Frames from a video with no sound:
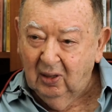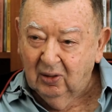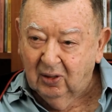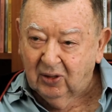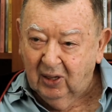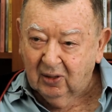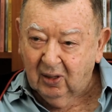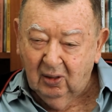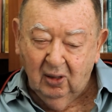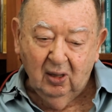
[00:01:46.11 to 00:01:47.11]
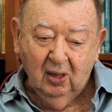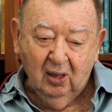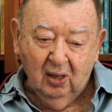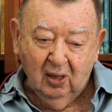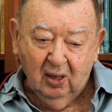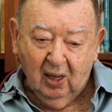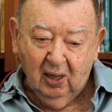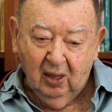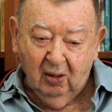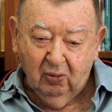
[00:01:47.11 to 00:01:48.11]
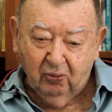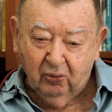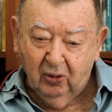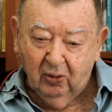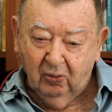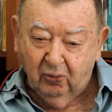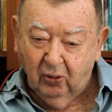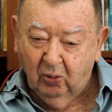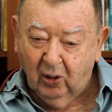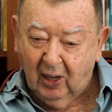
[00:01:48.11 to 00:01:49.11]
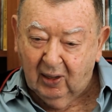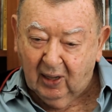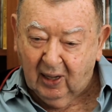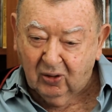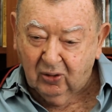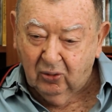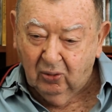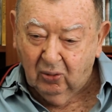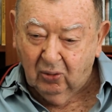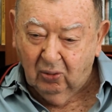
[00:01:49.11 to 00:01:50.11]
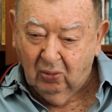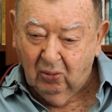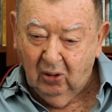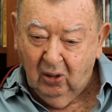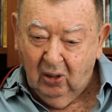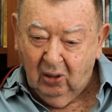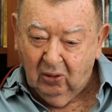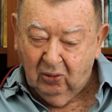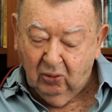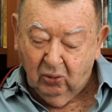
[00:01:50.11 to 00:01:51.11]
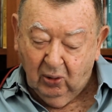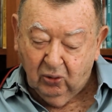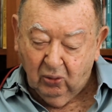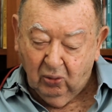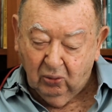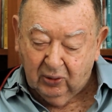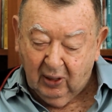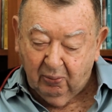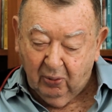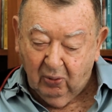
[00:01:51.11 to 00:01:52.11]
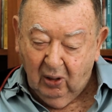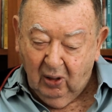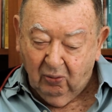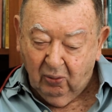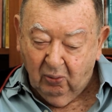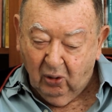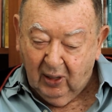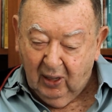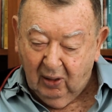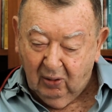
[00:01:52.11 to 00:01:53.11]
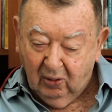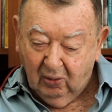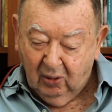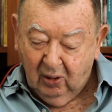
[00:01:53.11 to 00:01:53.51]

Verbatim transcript: de 30, e aí fui, fui morar na casa de um com. Durante um tempo morei